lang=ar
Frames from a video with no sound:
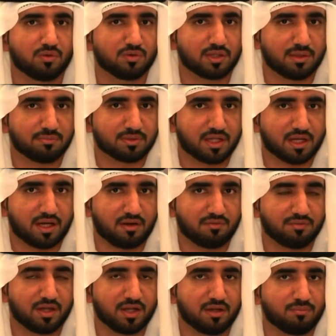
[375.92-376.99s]
وتم طرح
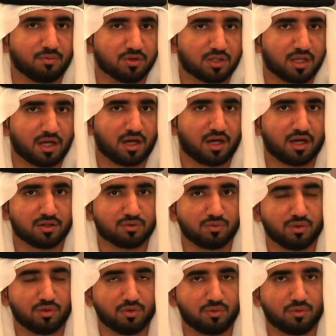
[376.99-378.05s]
افضل المقترحات
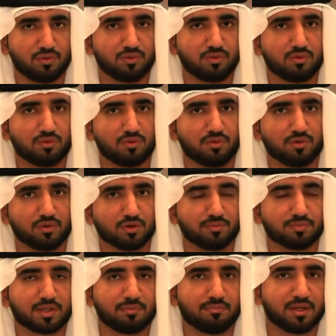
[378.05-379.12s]
والحلول وعقب
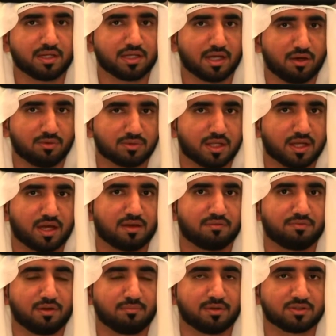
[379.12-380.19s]
تبنيها وطرحها
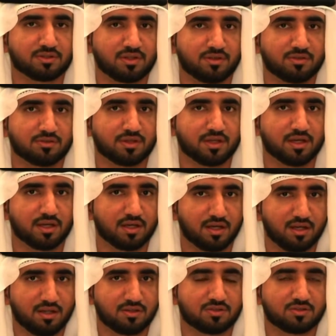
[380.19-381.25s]
في المجلس
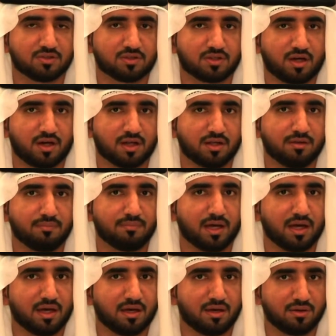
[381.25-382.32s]
الاستشاري
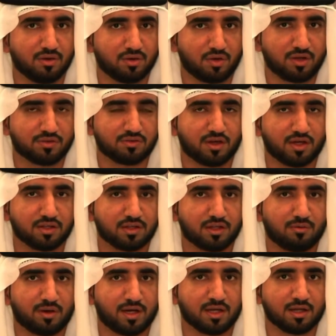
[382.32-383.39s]
مع رؤساء
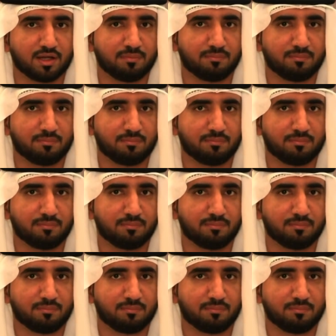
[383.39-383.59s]
الدوائر